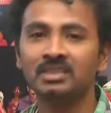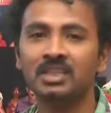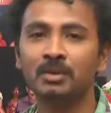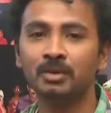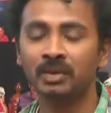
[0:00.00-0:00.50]

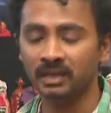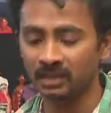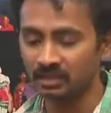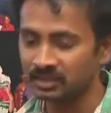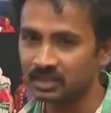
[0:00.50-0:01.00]
చంద్రబాబు నాయుడు
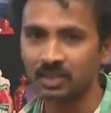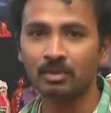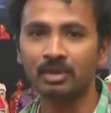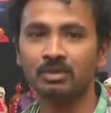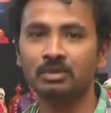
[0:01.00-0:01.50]
గారు నిజంగా
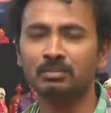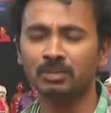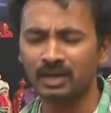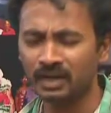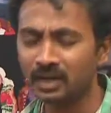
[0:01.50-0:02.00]
మాకు
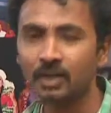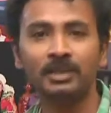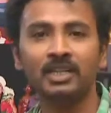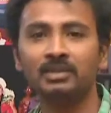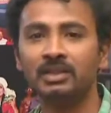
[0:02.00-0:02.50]
మాలాంటి
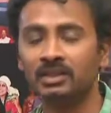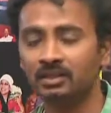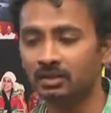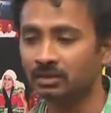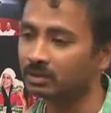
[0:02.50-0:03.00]
పేద
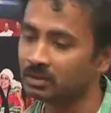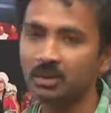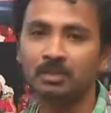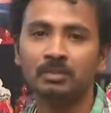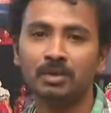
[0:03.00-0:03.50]
విద్యార్థులకు
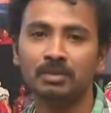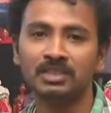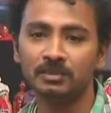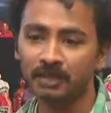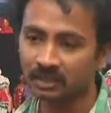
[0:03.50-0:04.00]
ఒక
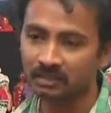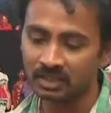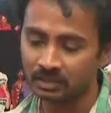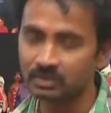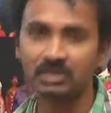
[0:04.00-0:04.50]
మంచి పథకం
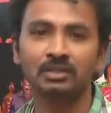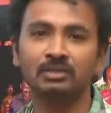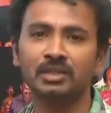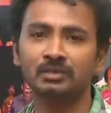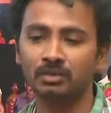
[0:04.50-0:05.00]
తీసుకొచ్చారు
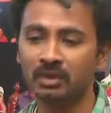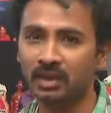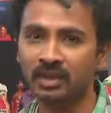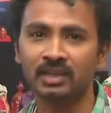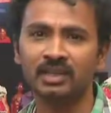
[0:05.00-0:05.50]
నేను
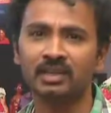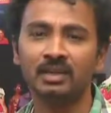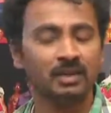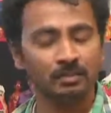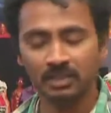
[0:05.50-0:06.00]
ముందుగా ఆయనకి
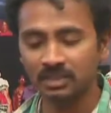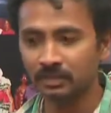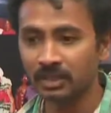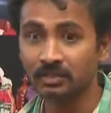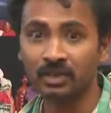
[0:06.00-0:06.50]
మంచి
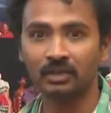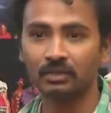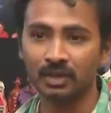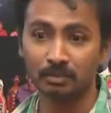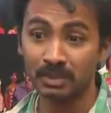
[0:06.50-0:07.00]
పథకం కాదు
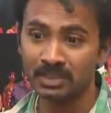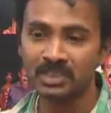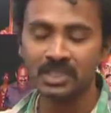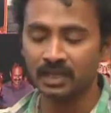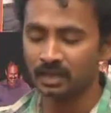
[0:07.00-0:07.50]
ఒక
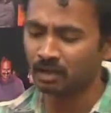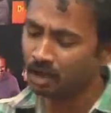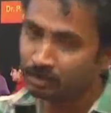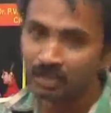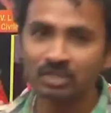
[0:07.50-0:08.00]
మంచి
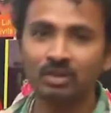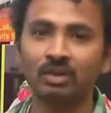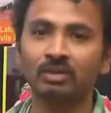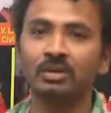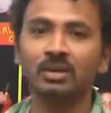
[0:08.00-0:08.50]
టాప్
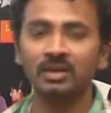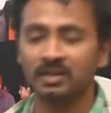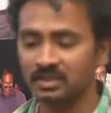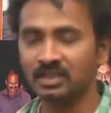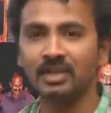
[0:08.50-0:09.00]
ఇన్స్టిట్యూట్లు
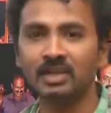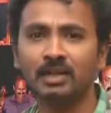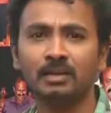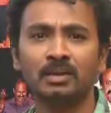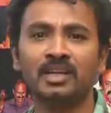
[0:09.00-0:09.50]
నిజంగా
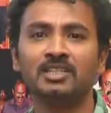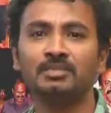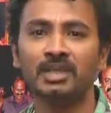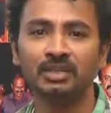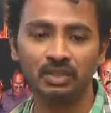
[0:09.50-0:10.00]

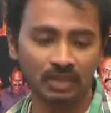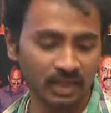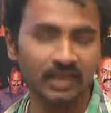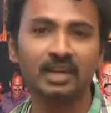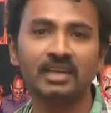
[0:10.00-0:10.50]
లక్ష్మీ ఇన్స్టిట్యూట్
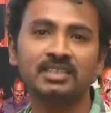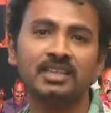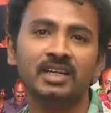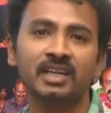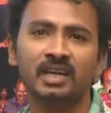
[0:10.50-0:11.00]
కానీ ఆర్సీ
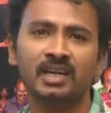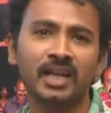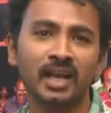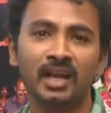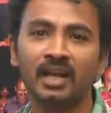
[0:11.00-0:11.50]
రెడ్డి కానీ
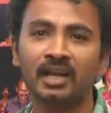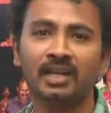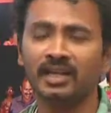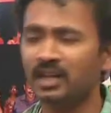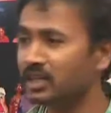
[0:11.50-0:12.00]
ఎన్లాక్
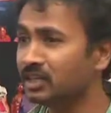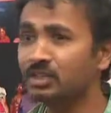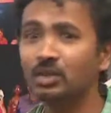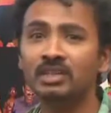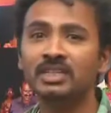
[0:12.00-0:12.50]
కానీ ఇలాంటి
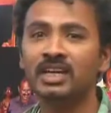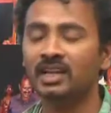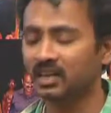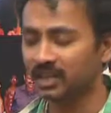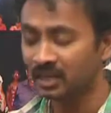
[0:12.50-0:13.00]
ఇన్స్టిట్యూట్లో
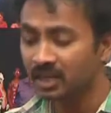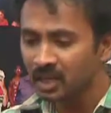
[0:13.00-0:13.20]
చేరాలంటే